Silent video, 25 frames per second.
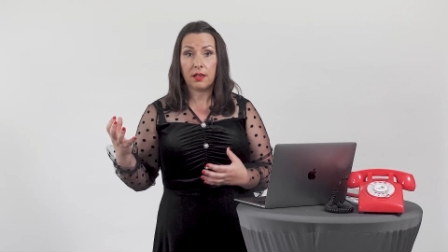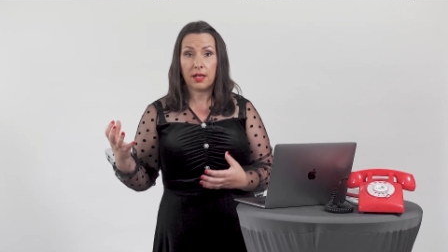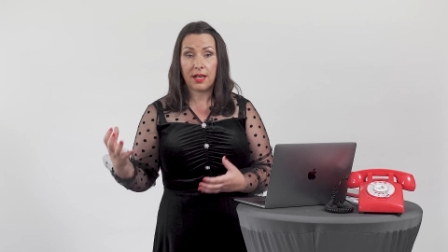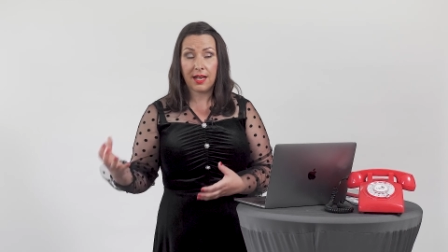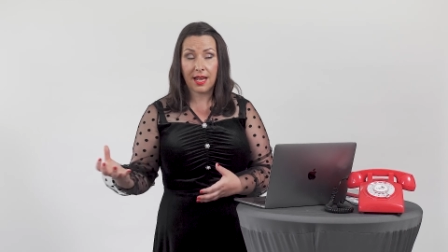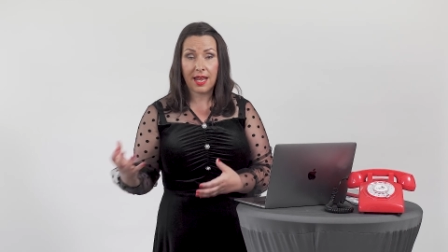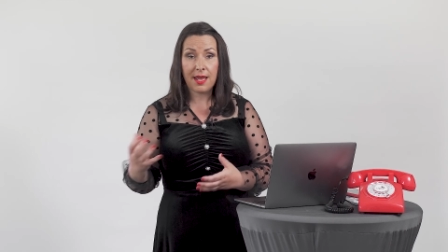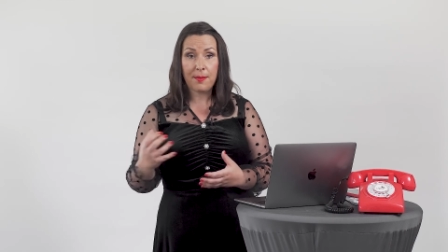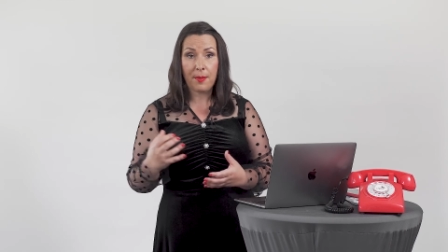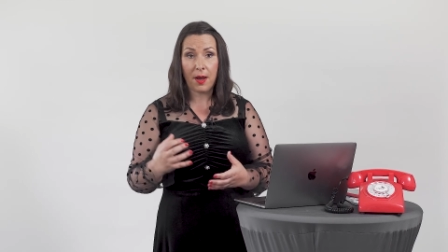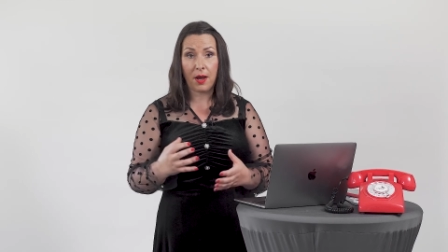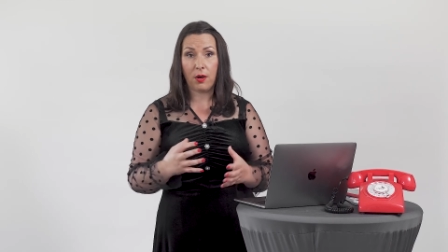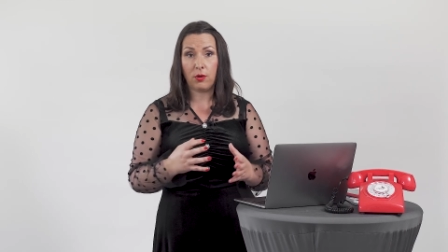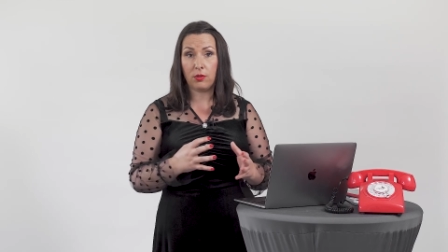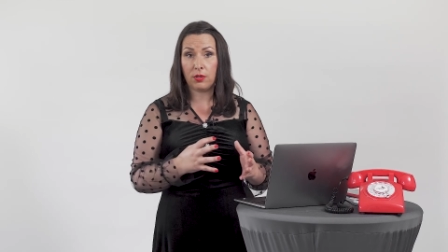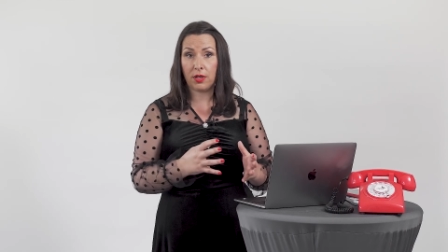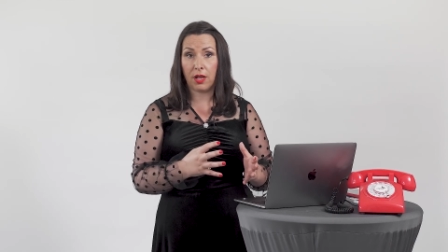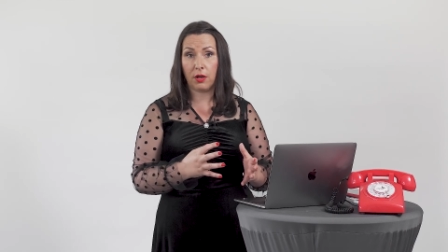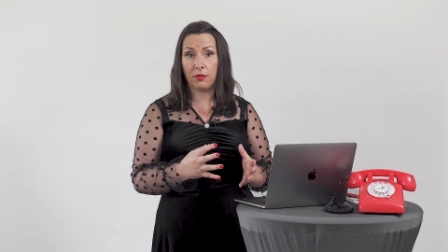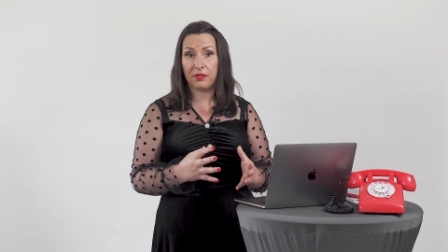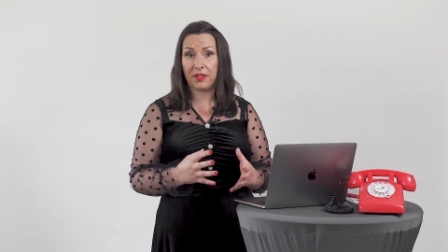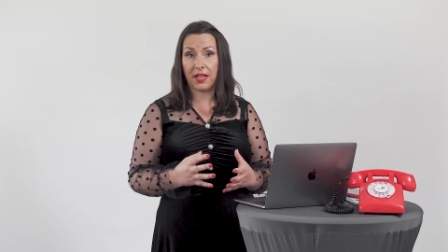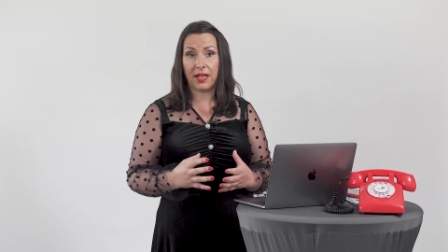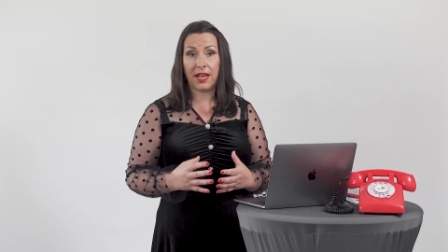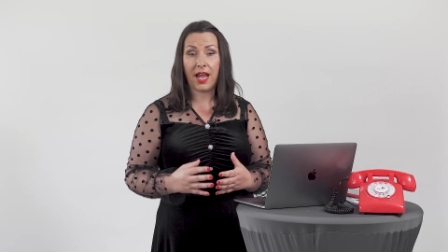Kleber und
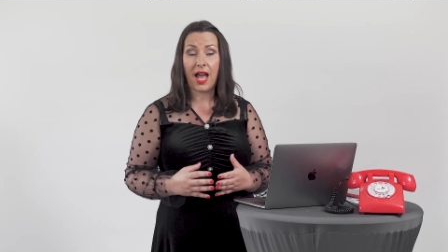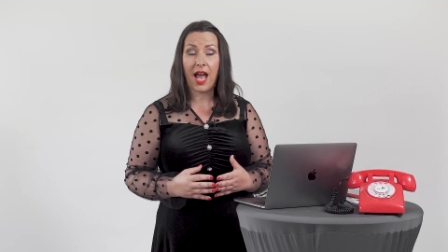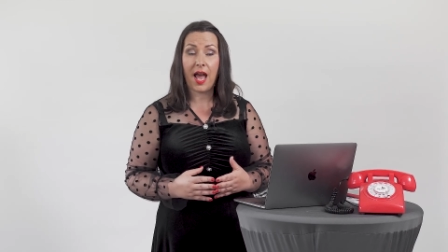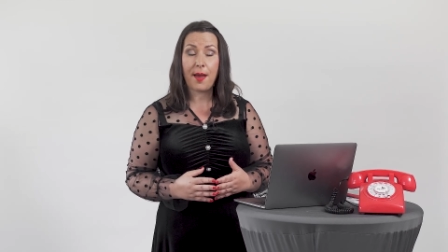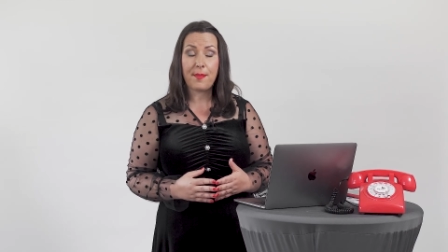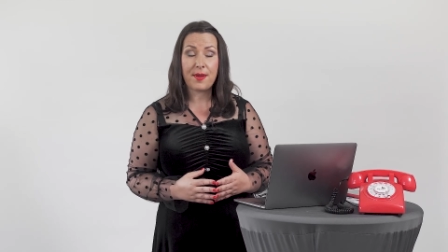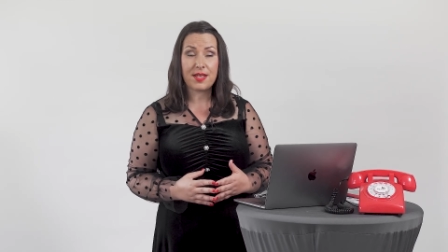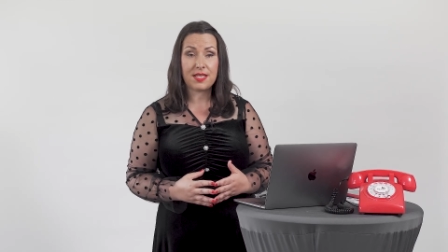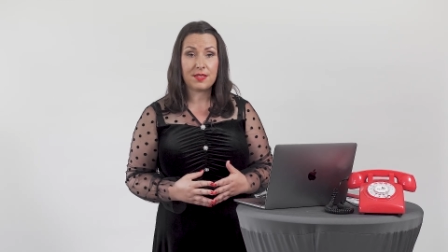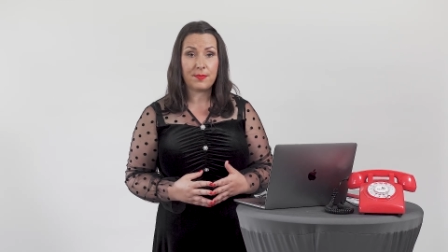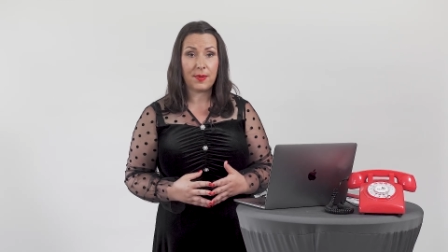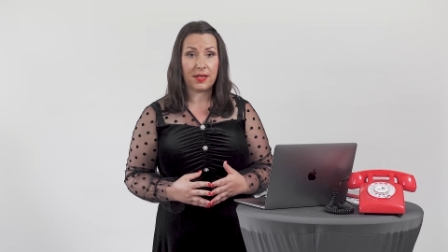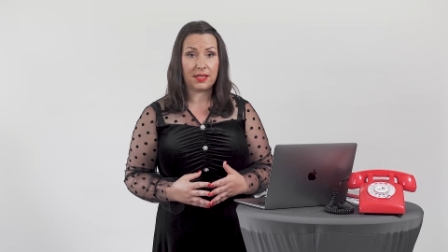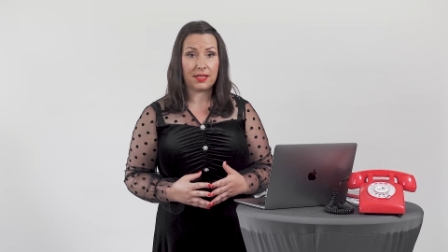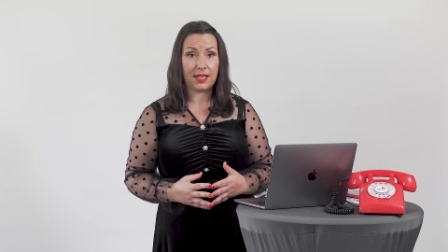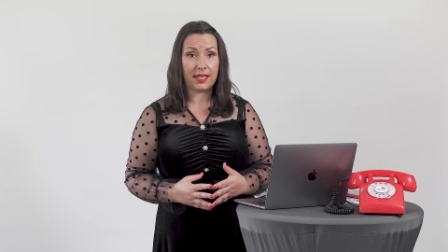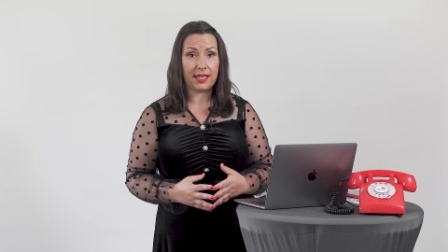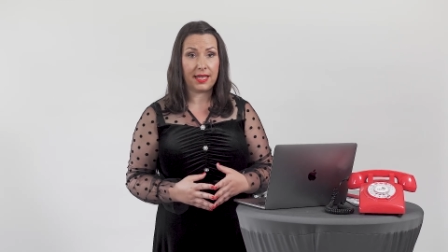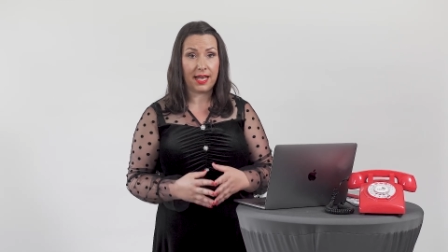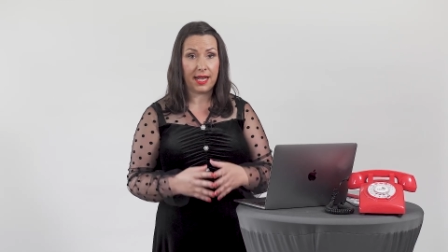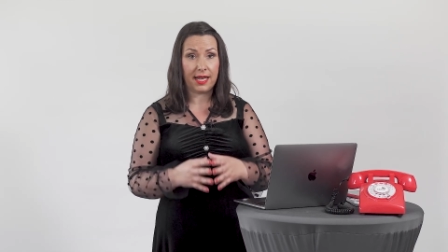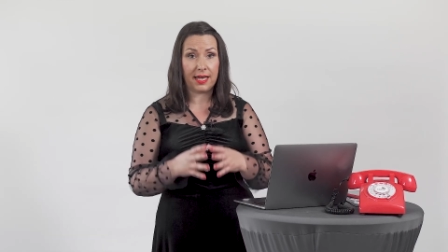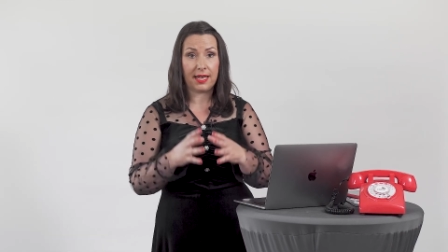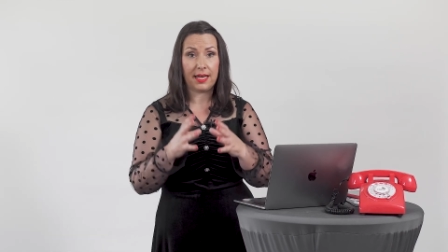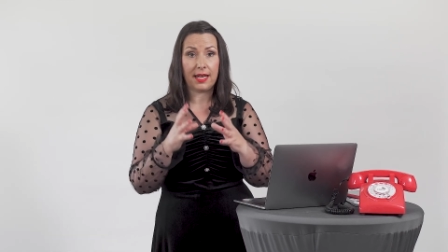auf deine
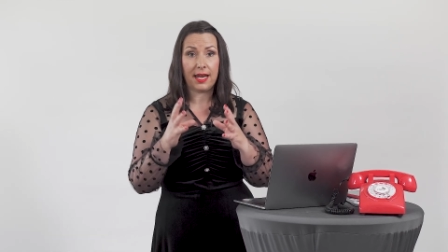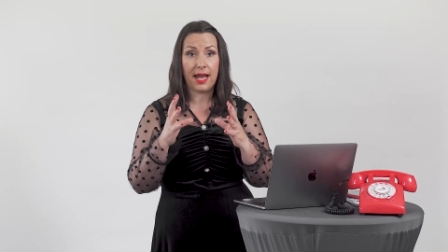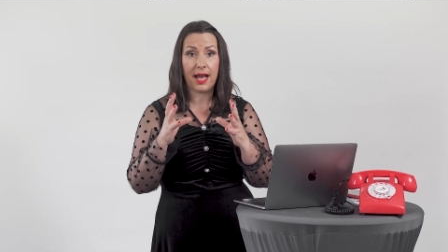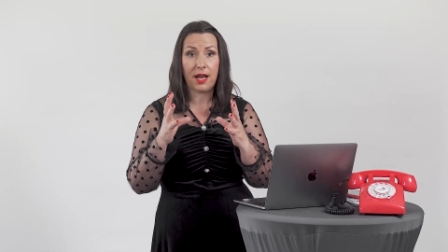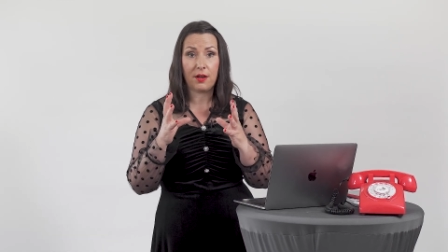Arbeitsmaterialien.